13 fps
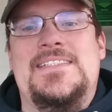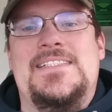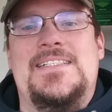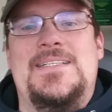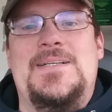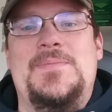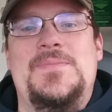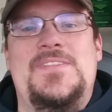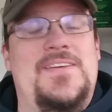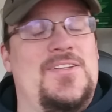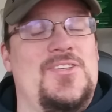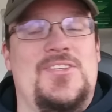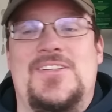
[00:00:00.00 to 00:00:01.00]
Ähm, ich
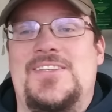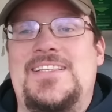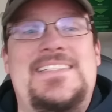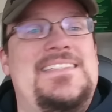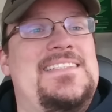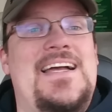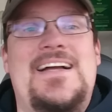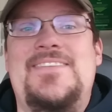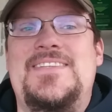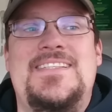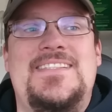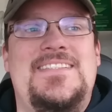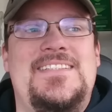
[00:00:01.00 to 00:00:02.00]
werde euch noch nicht sagen,
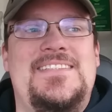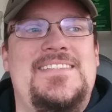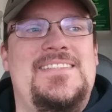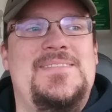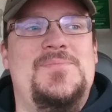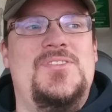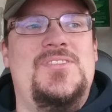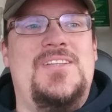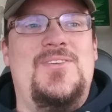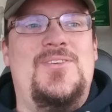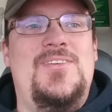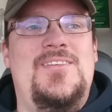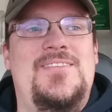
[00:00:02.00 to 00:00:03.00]
was es ist. Müsst dann
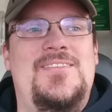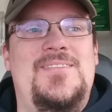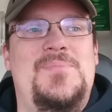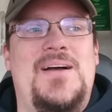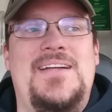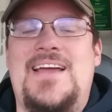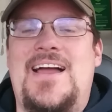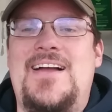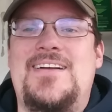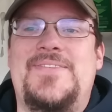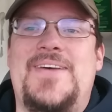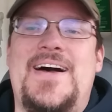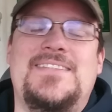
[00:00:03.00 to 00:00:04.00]
noch ein paar
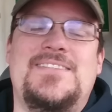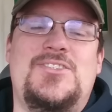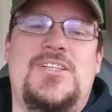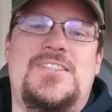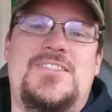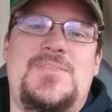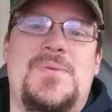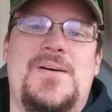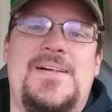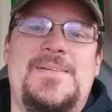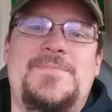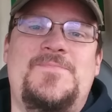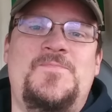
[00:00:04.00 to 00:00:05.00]
Tage warten, schätze ich mal.